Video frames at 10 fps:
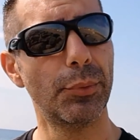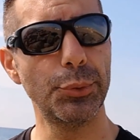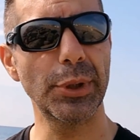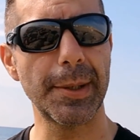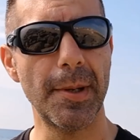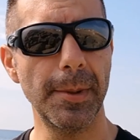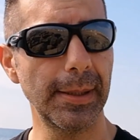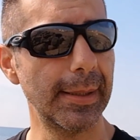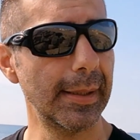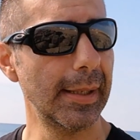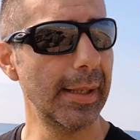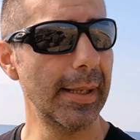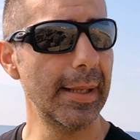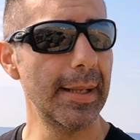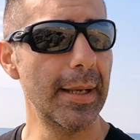C'est bien foutu quand même. Hein.
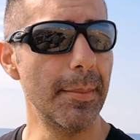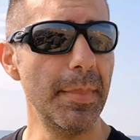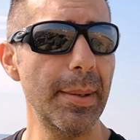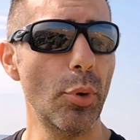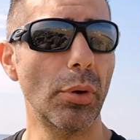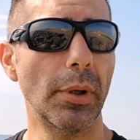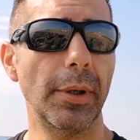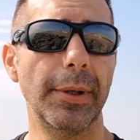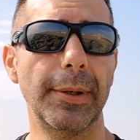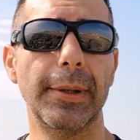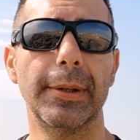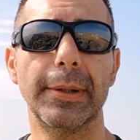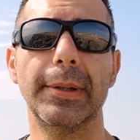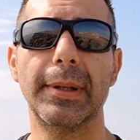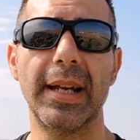Mais bon,
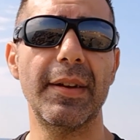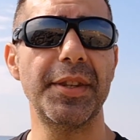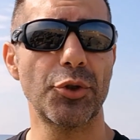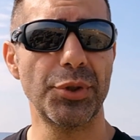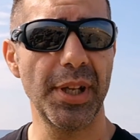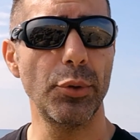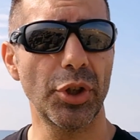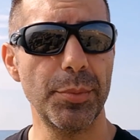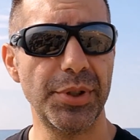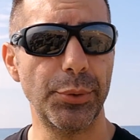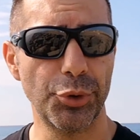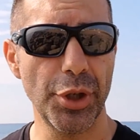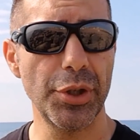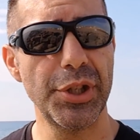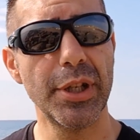euh, l'avantage de ça, du régime
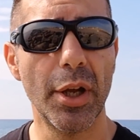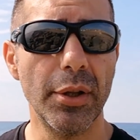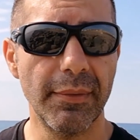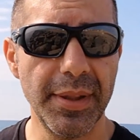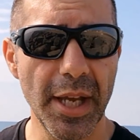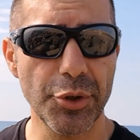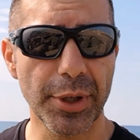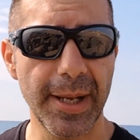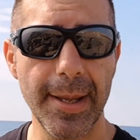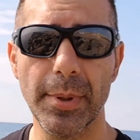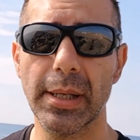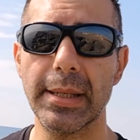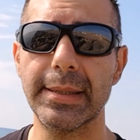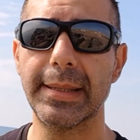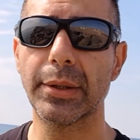cétogène, ici il y a un avantage quand
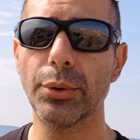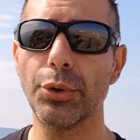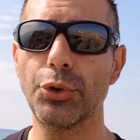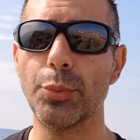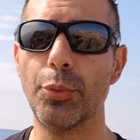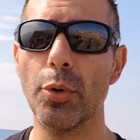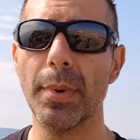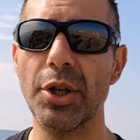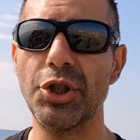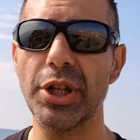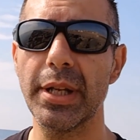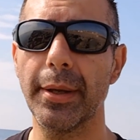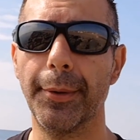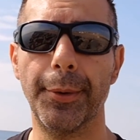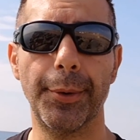même, c'est que tu peux
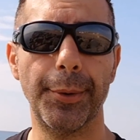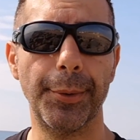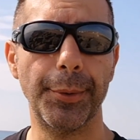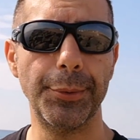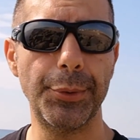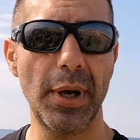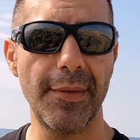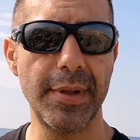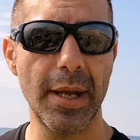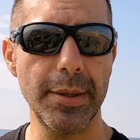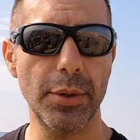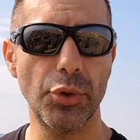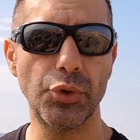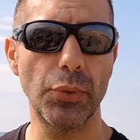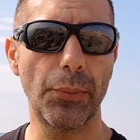manger euh, de la
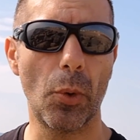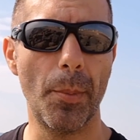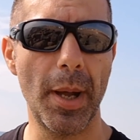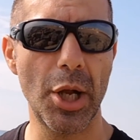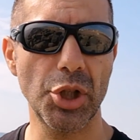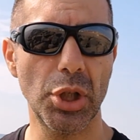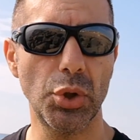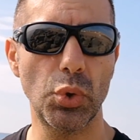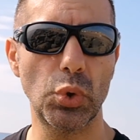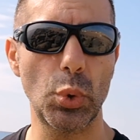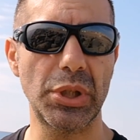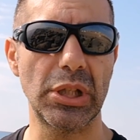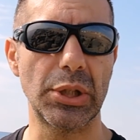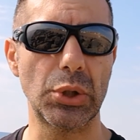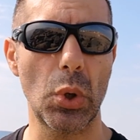viande, du fromage, du
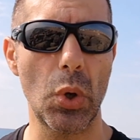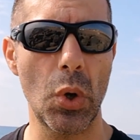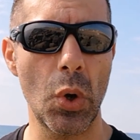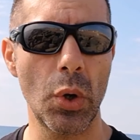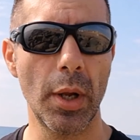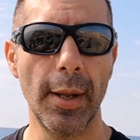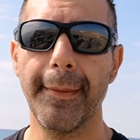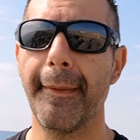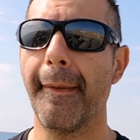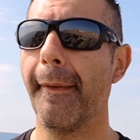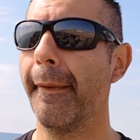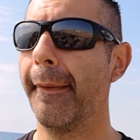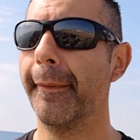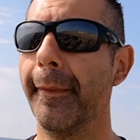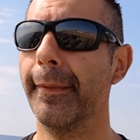saucisson.
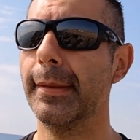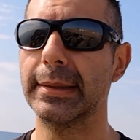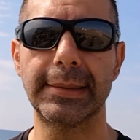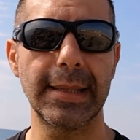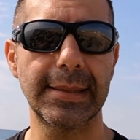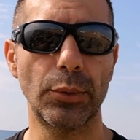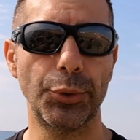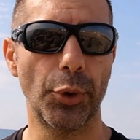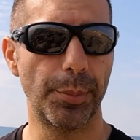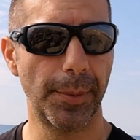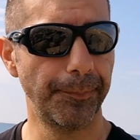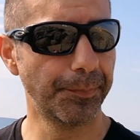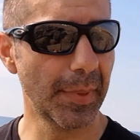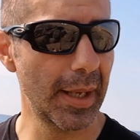Euh, ça, c'est le top.